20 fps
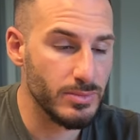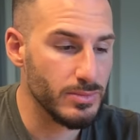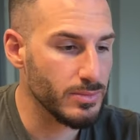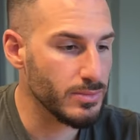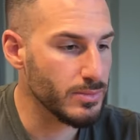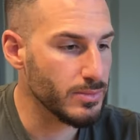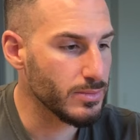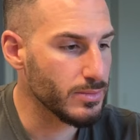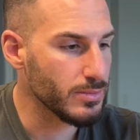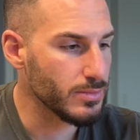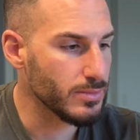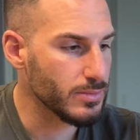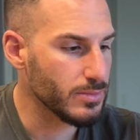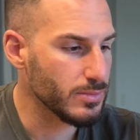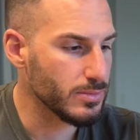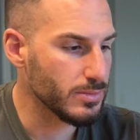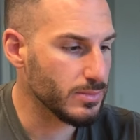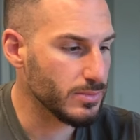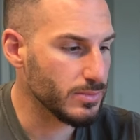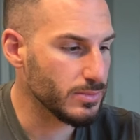ja,
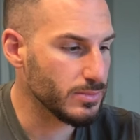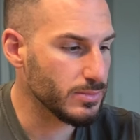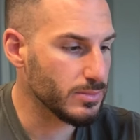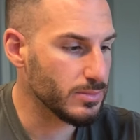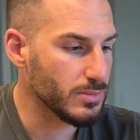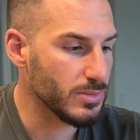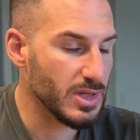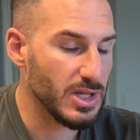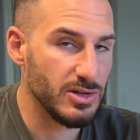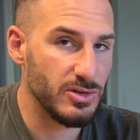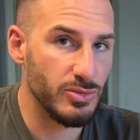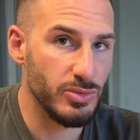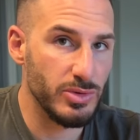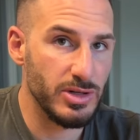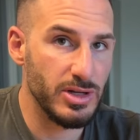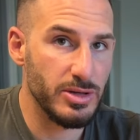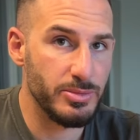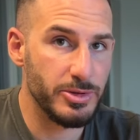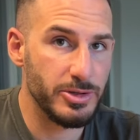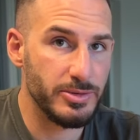besser, aber auch Sweet
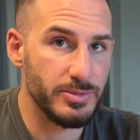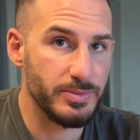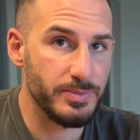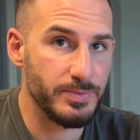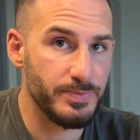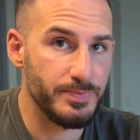nicht Lemon. gut.